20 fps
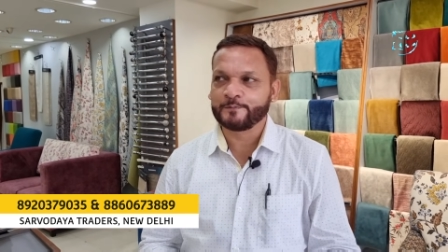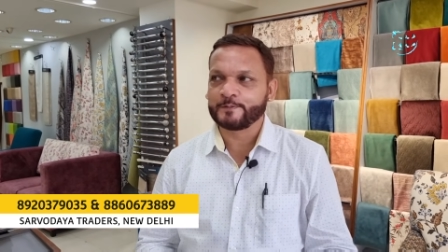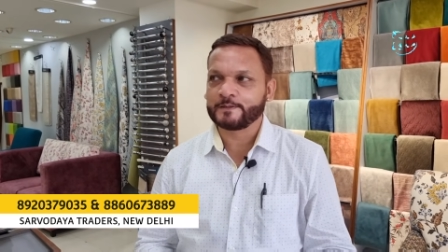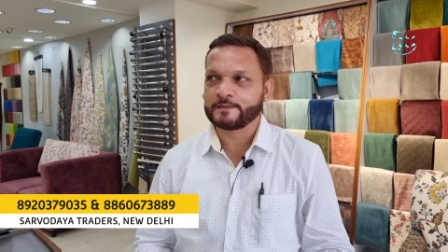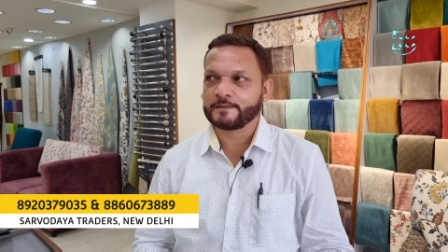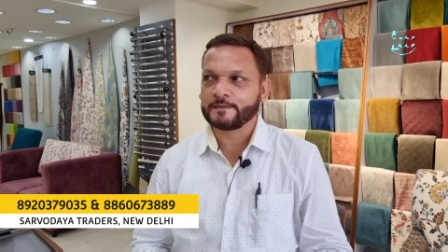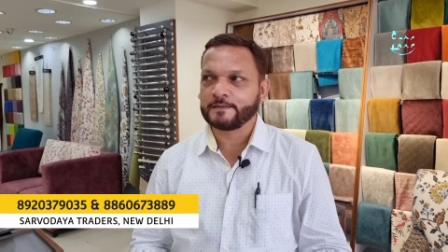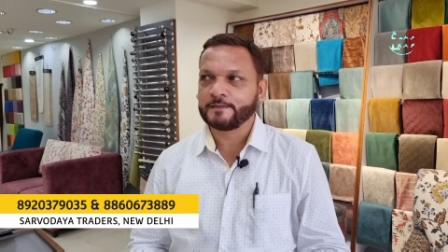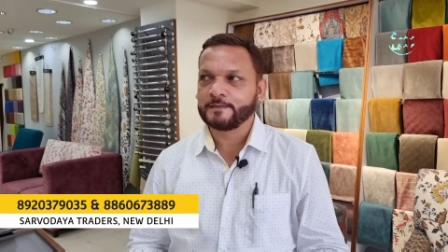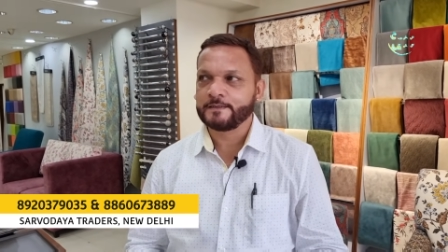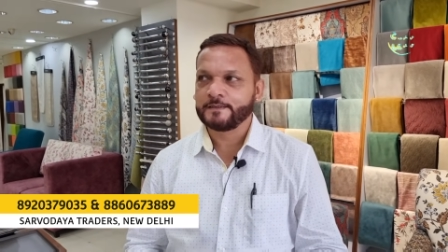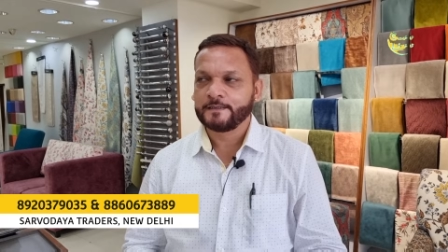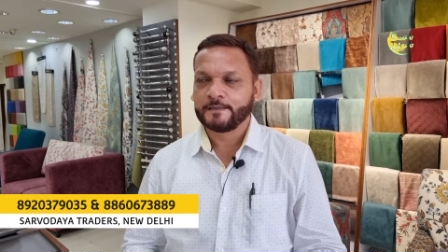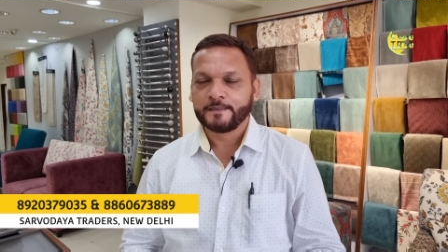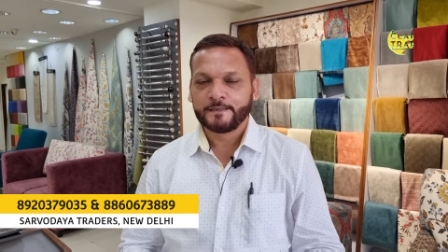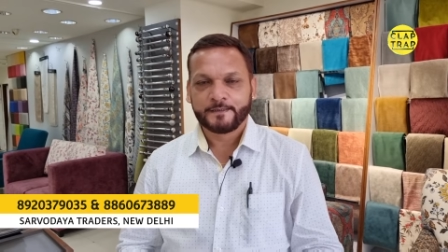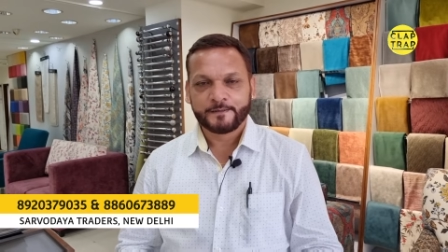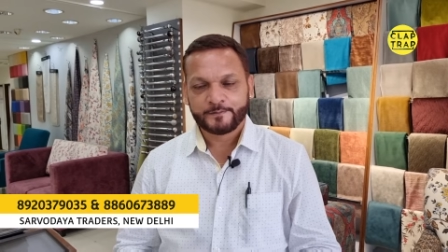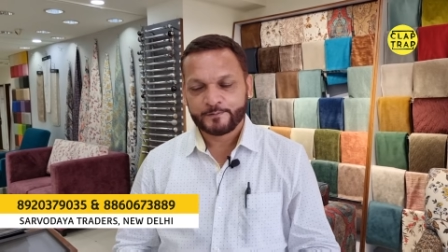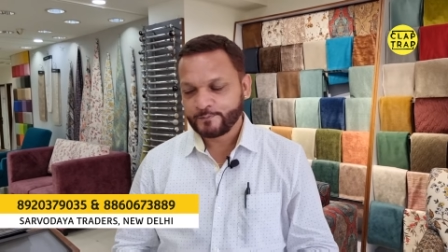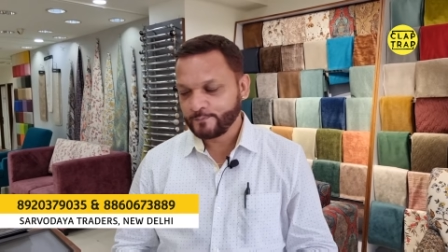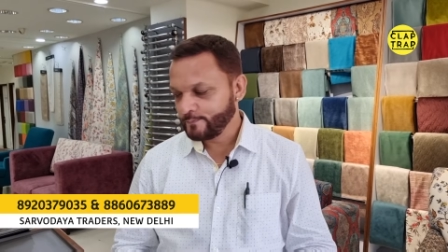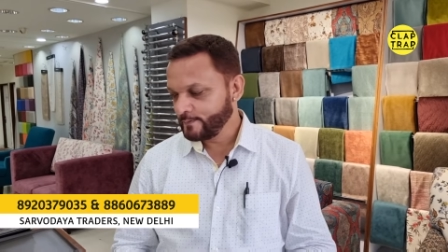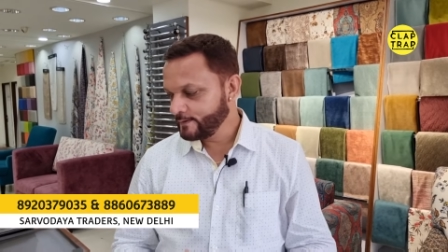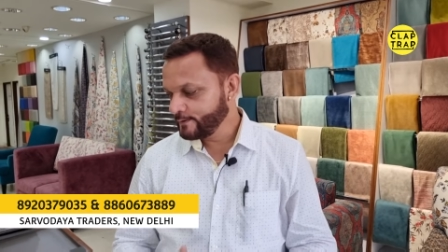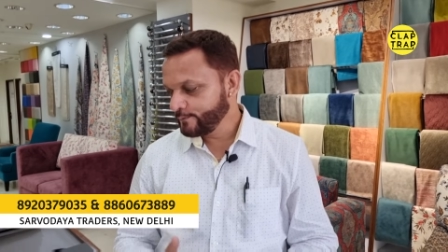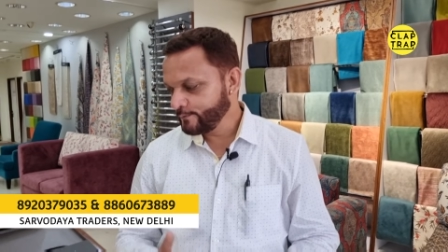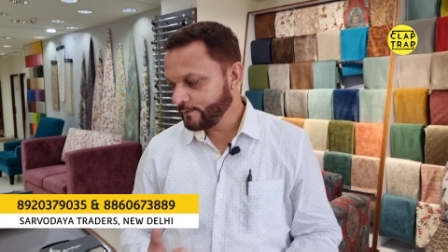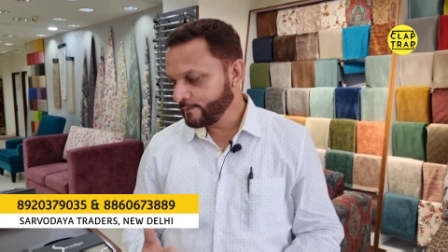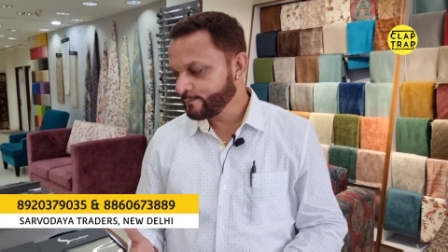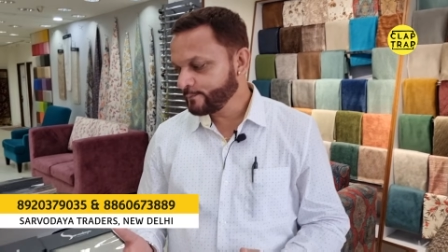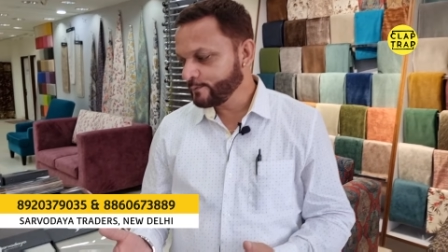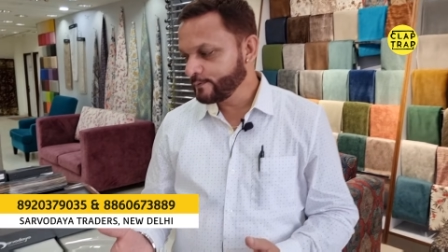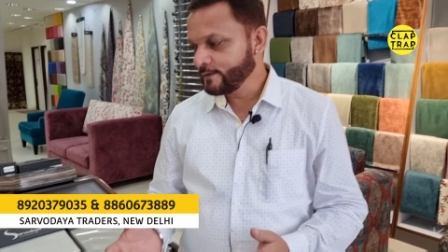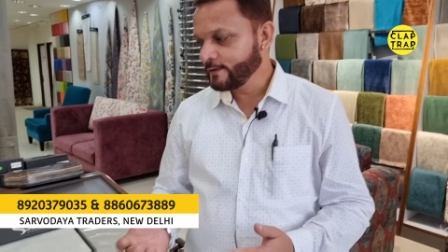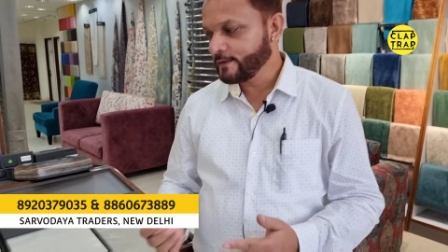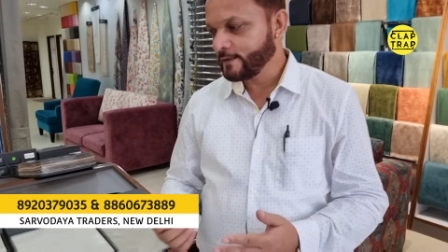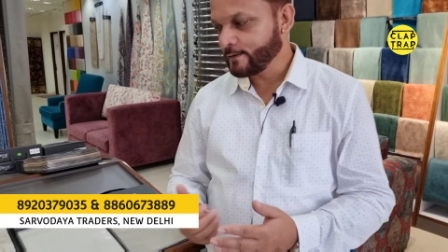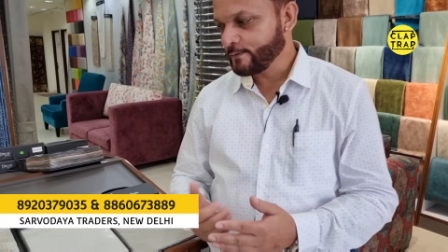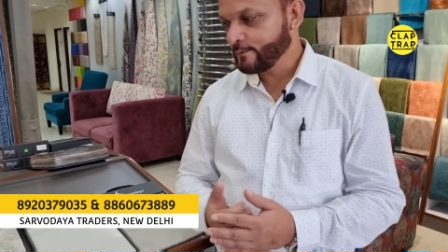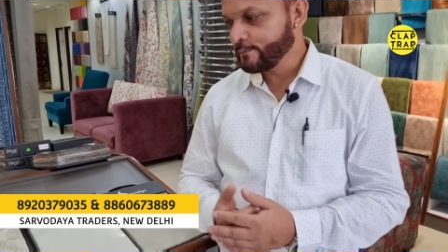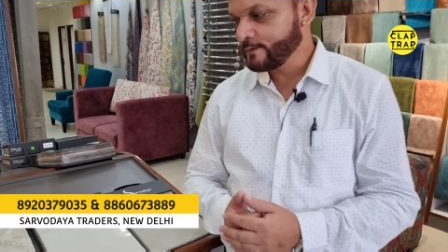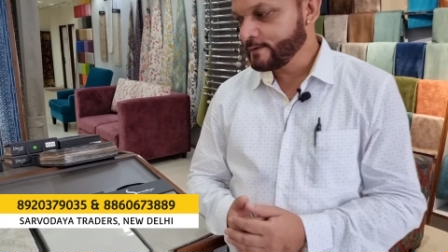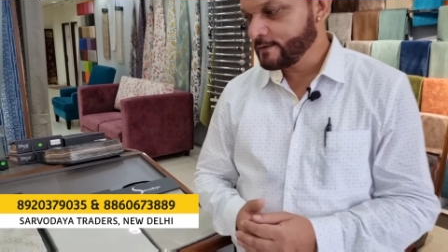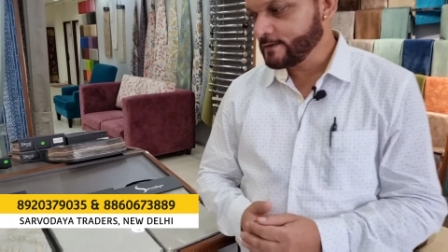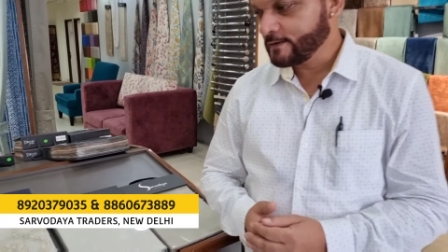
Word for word: पाता है जी तो, तो मैं जो आपको दिखा रहा हूँ अभी